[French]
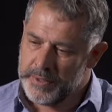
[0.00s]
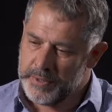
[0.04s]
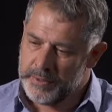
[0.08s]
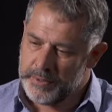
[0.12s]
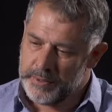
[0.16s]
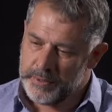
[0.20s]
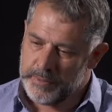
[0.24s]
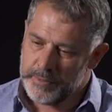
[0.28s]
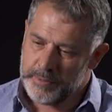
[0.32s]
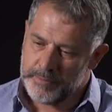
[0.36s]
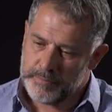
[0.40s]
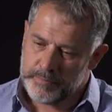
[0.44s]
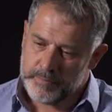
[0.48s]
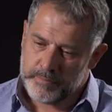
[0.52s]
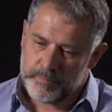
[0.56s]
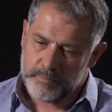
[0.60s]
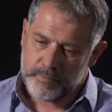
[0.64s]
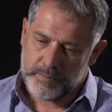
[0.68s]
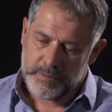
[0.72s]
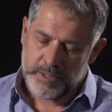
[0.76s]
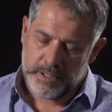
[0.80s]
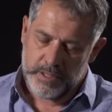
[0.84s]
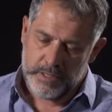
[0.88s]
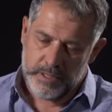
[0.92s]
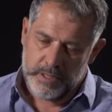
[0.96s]
euh,
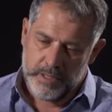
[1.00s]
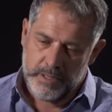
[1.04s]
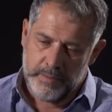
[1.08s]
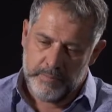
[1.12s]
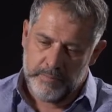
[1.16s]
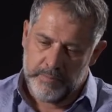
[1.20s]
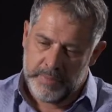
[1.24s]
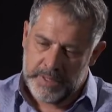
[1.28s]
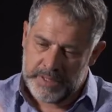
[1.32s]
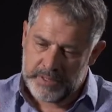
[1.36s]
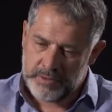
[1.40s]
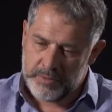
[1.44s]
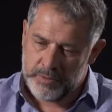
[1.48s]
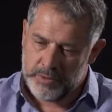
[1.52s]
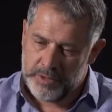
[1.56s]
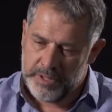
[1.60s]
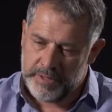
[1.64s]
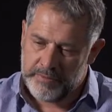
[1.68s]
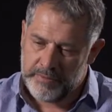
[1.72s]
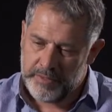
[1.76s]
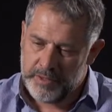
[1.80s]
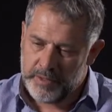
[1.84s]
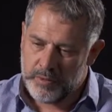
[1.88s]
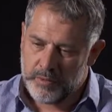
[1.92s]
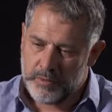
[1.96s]
parce
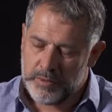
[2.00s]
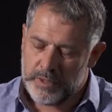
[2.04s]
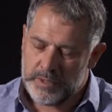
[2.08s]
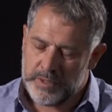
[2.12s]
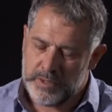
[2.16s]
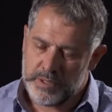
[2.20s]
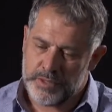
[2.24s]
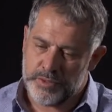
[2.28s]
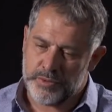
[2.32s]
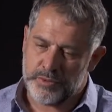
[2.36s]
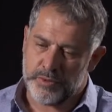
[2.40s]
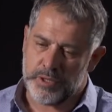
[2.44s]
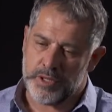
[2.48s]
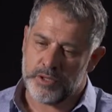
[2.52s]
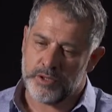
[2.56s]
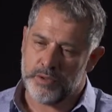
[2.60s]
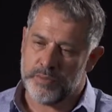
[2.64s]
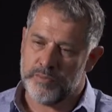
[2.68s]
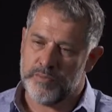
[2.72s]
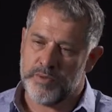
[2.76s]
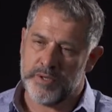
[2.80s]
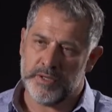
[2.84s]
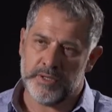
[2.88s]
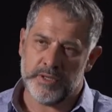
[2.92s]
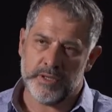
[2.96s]
qu'on était sur la
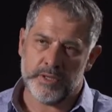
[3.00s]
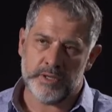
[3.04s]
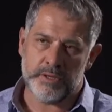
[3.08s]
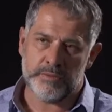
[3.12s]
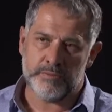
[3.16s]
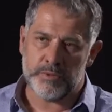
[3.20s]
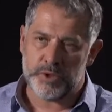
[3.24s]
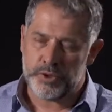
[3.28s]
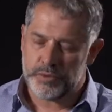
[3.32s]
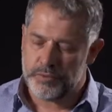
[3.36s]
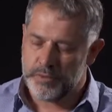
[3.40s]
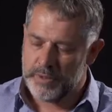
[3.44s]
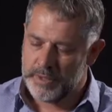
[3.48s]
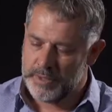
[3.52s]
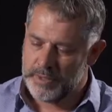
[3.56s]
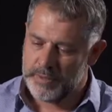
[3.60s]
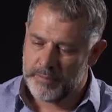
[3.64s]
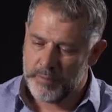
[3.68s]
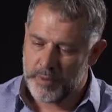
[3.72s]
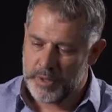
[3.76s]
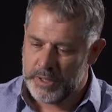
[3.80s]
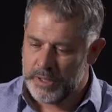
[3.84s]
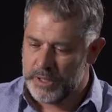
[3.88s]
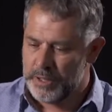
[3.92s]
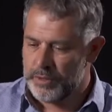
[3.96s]
COP21, moi je voulais
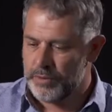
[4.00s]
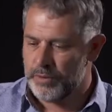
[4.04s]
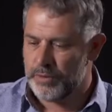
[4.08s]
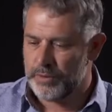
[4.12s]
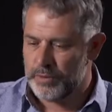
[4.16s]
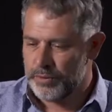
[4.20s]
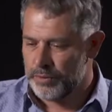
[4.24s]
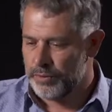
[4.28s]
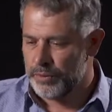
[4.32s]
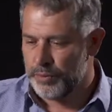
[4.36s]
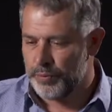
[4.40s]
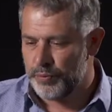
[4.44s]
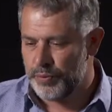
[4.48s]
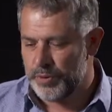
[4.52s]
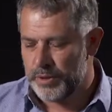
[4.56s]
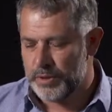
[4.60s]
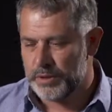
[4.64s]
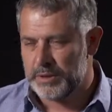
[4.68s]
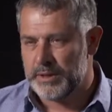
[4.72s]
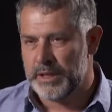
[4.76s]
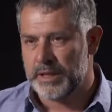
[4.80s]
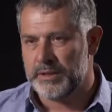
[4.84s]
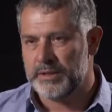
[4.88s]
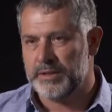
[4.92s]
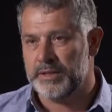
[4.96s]
témoigner depuis
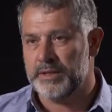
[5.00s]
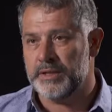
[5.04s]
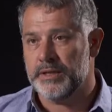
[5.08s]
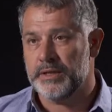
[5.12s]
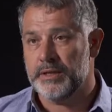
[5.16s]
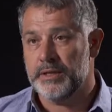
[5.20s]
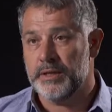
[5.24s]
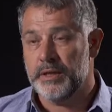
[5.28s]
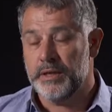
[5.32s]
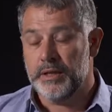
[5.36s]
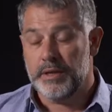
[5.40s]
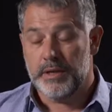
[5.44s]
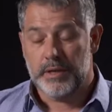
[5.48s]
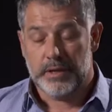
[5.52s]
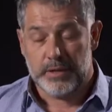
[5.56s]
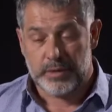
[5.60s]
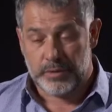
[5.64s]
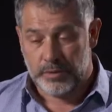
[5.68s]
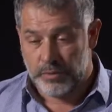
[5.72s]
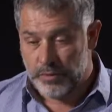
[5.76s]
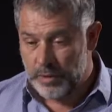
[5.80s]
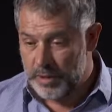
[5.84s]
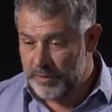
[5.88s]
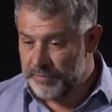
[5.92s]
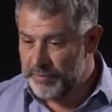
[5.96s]
l'Antarctique
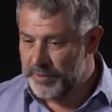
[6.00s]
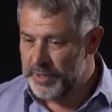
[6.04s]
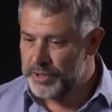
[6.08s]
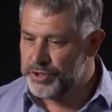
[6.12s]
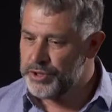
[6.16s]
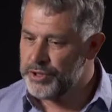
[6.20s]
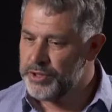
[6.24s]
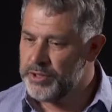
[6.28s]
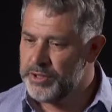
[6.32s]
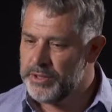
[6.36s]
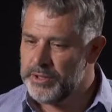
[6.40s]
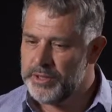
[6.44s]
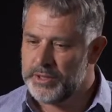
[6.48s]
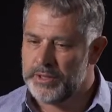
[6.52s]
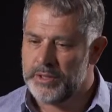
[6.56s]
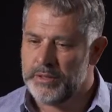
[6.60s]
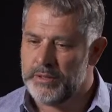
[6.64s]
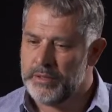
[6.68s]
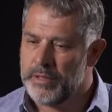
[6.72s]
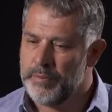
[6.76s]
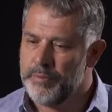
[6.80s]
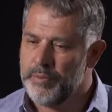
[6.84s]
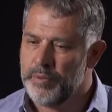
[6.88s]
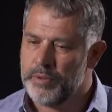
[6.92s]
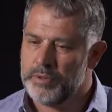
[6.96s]
de la fragilité et de
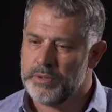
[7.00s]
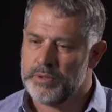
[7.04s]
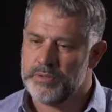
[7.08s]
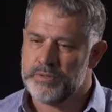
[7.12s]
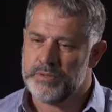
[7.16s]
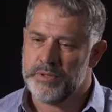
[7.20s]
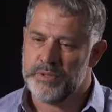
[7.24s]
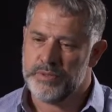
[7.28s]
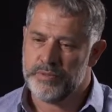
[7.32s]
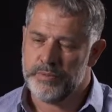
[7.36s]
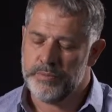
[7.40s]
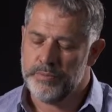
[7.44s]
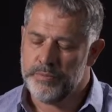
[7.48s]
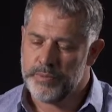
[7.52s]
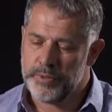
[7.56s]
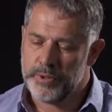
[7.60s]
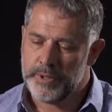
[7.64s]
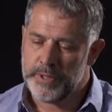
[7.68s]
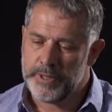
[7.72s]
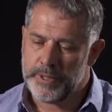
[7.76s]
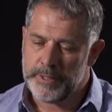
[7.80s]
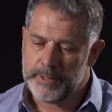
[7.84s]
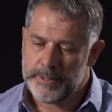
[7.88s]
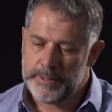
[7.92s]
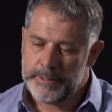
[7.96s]
l'importance des zones
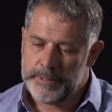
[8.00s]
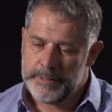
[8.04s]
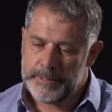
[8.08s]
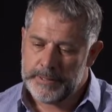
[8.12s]
polaires.